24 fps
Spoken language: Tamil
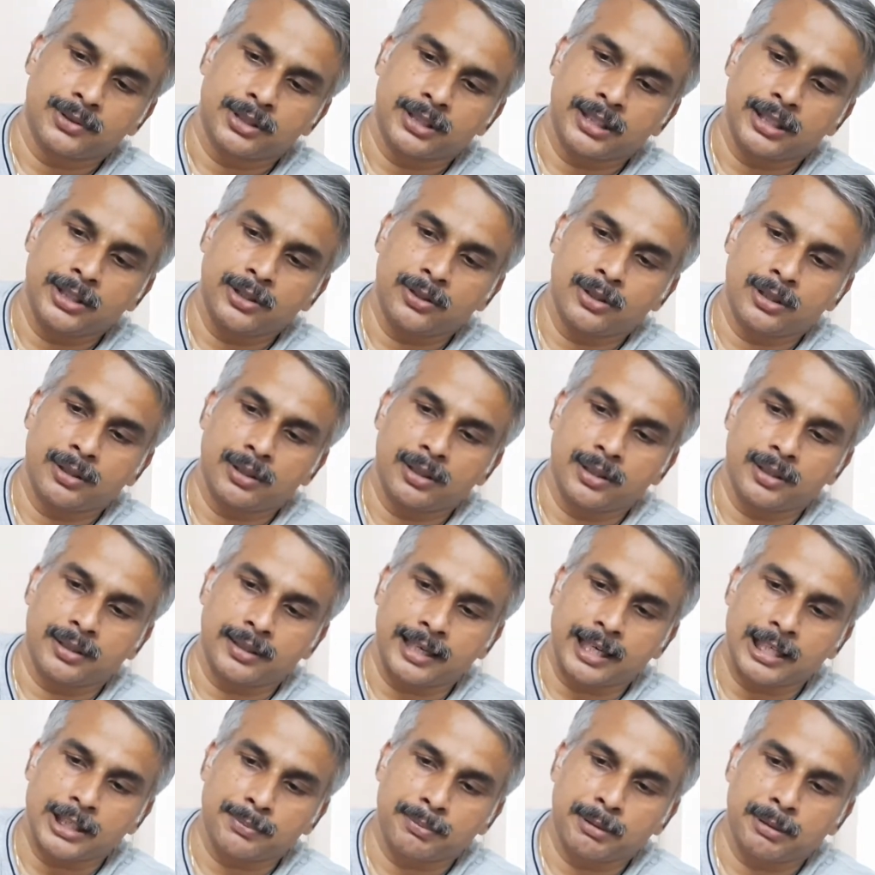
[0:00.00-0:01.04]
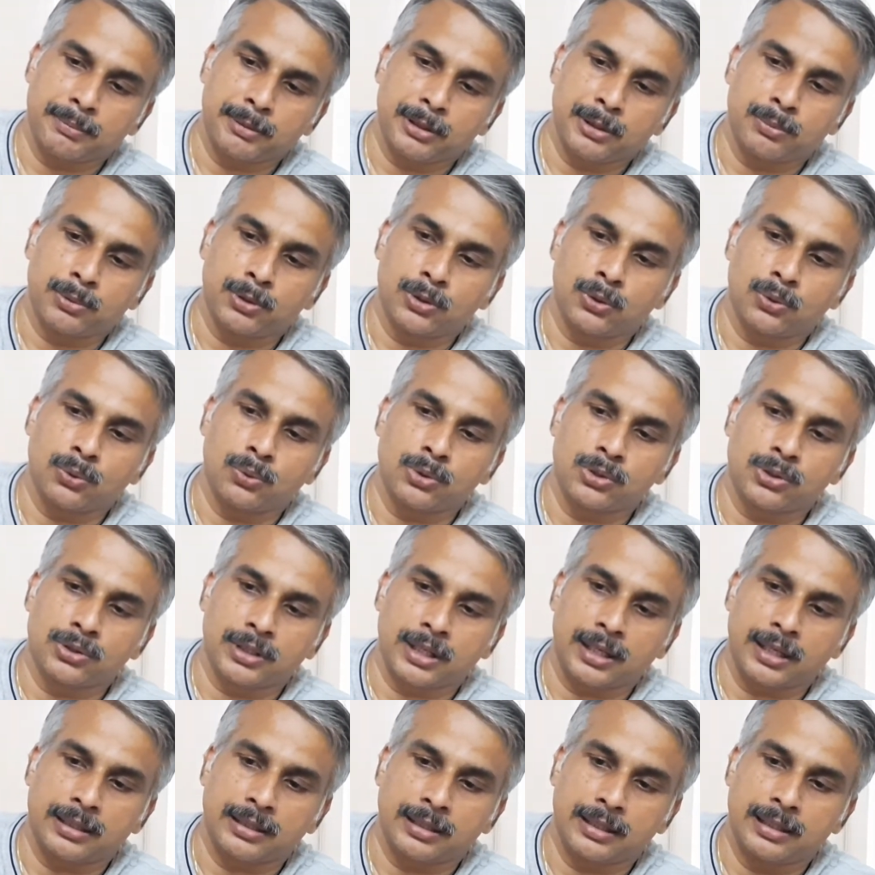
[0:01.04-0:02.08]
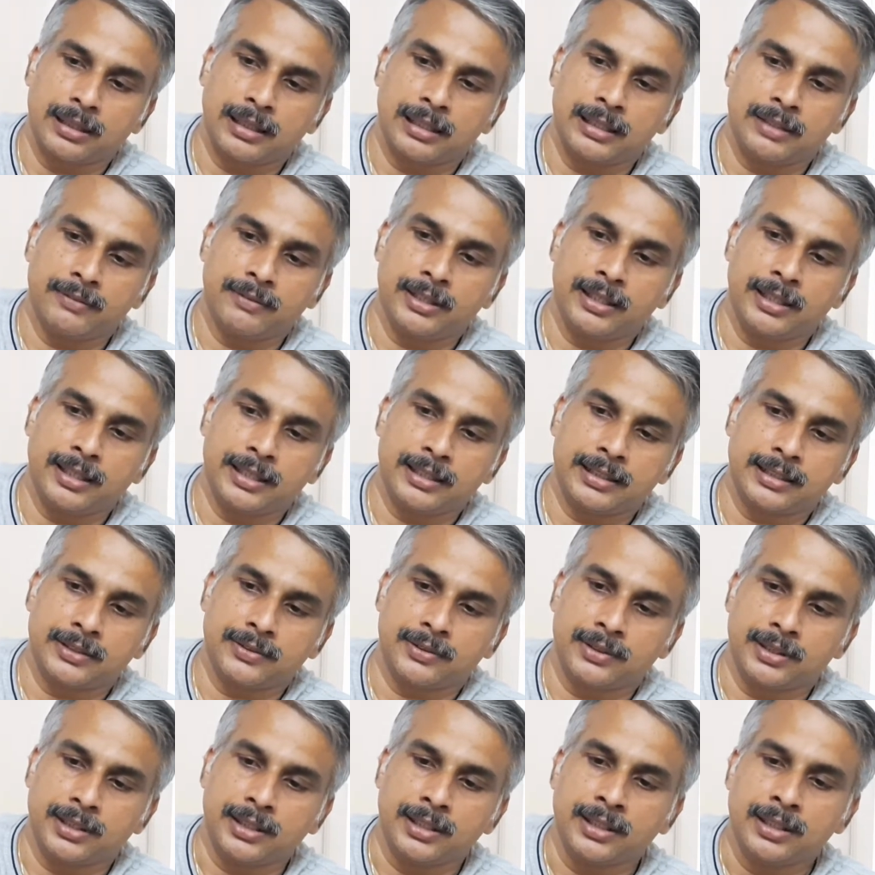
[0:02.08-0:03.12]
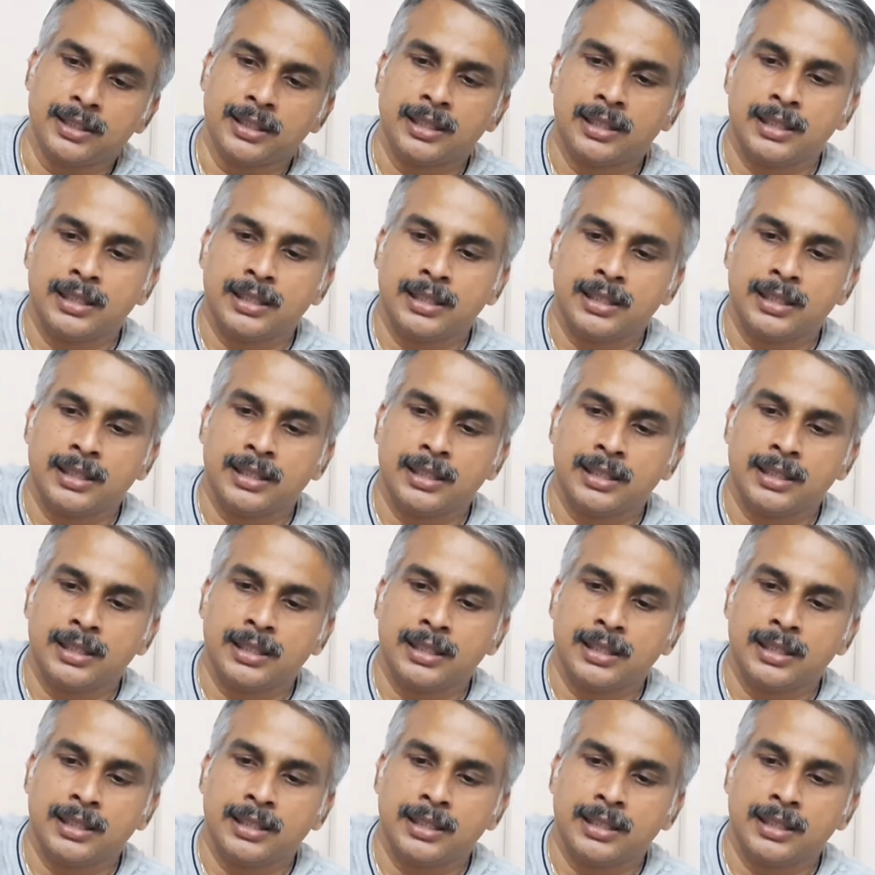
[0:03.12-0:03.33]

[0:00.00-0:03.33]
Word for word: செடியோட டிரான்ஸ்பிளான்ட் பண்ணும்போது ரூட்ஸ் கரெக்டாக இதுலேருந்து வெளியே எடுத்துகிட்டு வந்து